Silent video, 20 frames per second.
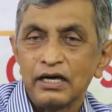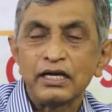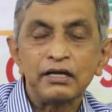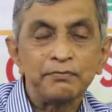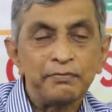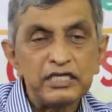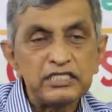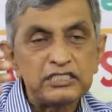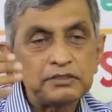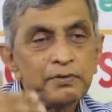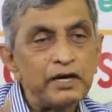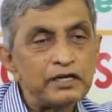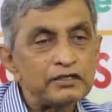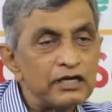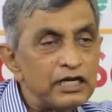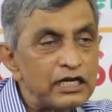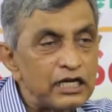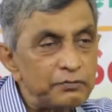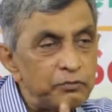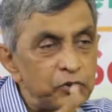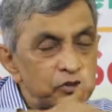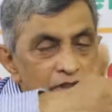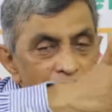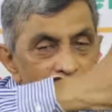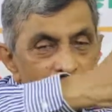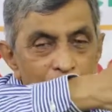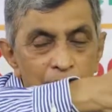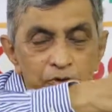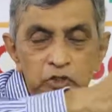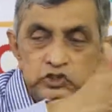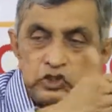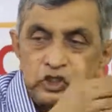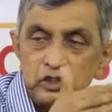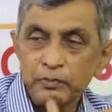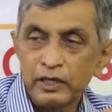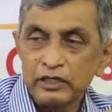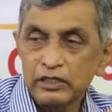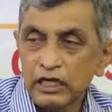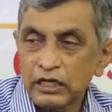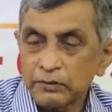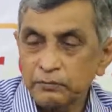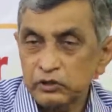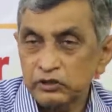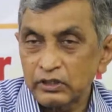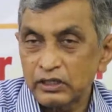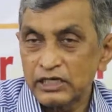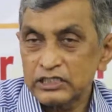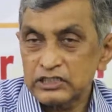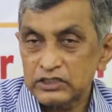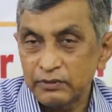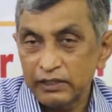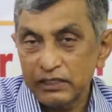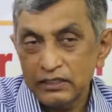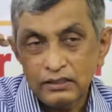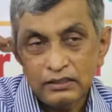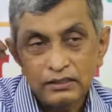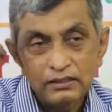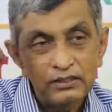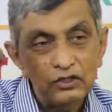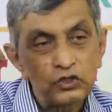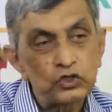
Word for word: అరే మంచి మార్గానికి పోతే లాభం చెడు మార్గానికి పోతే నష్టం అని